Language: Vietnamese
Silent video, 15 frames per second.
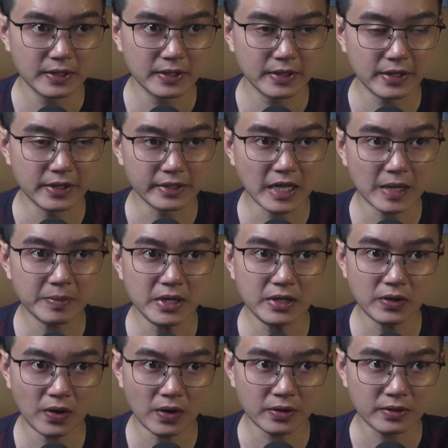Người ta mất
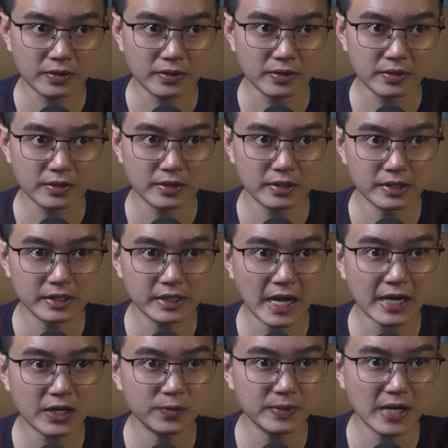con, người
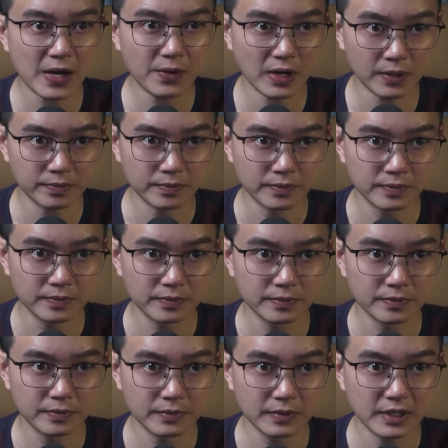ta cũng đau lòng,
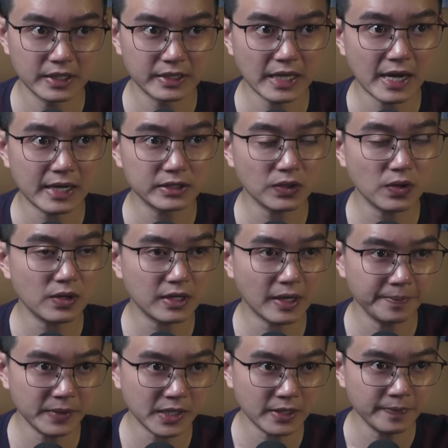người ta xót
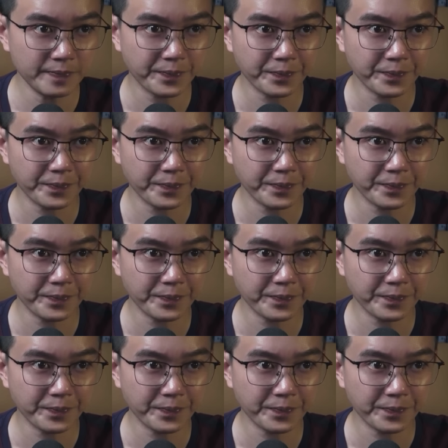lắm chứ.